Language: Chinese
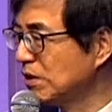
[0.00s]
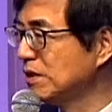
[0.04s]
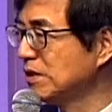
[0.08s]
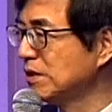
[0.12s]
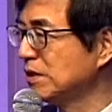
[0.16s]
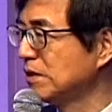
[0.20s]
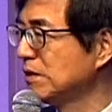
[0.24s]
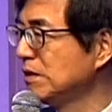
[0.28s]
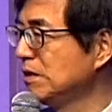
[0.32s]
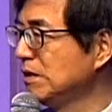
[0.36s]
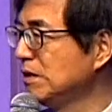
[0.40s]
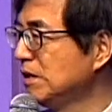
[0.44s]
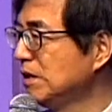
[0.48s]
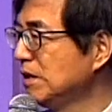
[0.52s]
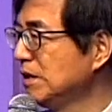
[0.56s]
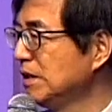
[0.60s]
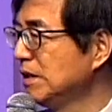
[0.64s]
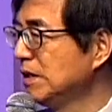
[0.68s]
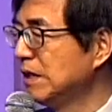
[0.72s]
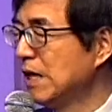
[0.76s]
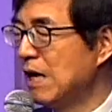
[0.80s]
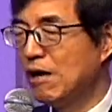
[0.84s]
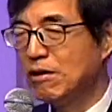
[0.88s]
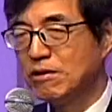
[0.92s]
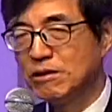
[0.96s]
恶。
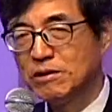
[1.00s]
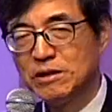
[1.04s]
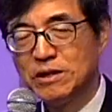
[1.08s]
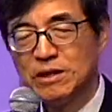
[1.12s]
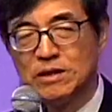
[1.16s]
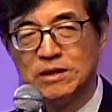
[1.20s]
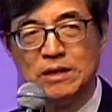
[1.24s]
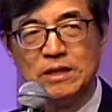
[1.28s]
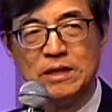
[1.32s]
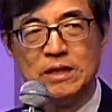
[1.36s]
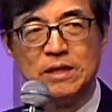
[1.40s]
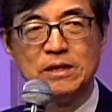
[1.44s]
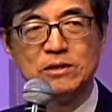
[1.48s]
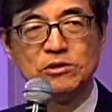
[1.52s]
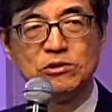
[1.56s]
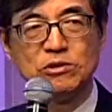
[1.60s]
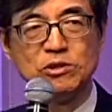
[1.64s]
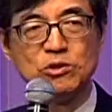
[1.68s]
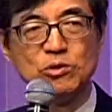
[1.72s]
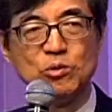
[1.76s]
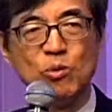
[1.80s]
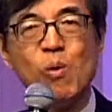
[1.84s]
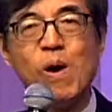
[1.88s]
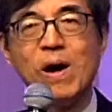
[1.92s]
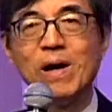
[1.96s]
然后呢，就是
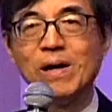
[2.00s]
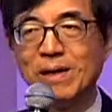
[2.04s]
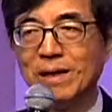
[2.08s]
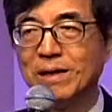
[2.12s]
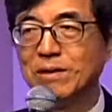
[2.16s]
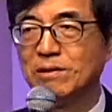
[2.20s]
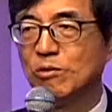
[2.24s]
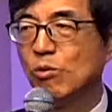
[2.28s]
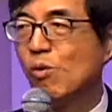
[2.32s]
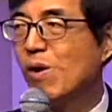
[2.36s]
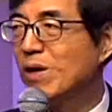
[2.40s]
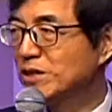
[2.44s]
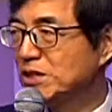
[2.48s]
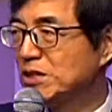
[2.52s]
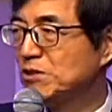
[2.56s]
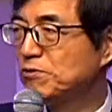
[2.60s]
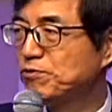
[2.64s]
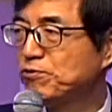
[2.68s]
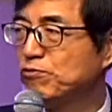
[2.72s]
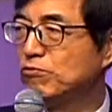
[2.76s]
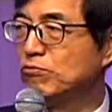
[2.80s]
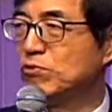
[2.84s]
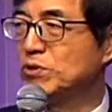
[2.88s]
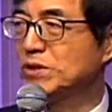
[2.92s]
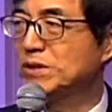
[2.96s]
忘恩，忘记
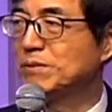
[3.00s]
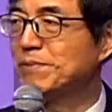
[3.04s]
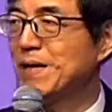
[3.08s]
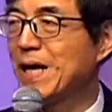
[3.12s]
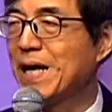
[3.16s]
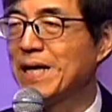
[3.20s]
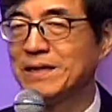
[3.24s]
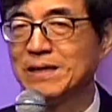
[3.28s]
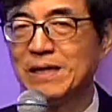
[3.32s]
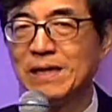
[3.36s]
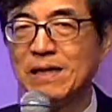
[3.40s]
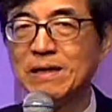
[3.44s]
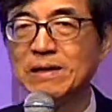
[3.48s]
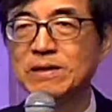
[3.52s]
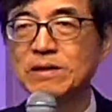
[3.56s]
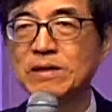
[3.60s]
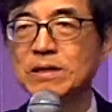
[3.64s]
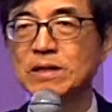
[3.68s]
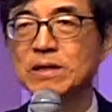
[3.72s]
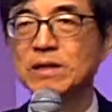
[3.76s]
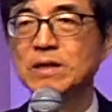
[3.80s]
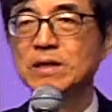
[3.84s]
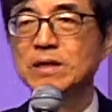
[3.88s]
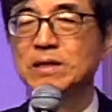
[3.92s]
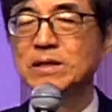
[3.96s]
父母这么爱他，
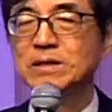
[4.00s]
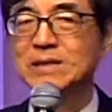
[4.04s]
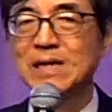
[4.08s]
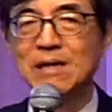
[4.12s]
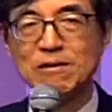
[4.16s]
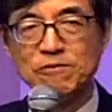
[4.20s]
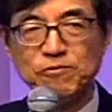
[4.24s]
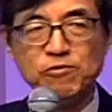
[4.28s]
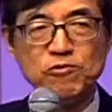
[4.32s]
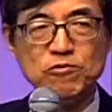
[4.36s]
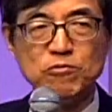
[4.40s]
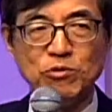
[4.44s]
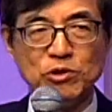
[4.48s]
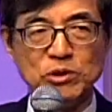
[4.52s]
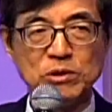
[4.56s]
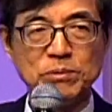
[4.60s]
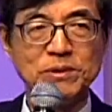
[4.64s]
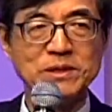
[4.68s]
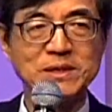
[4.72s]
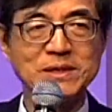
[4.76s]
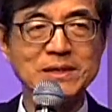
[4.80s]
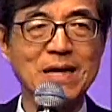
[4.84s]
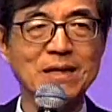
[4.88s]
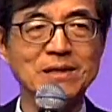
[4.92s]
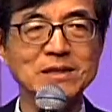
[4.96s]
让父母这么
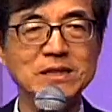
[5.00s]
伤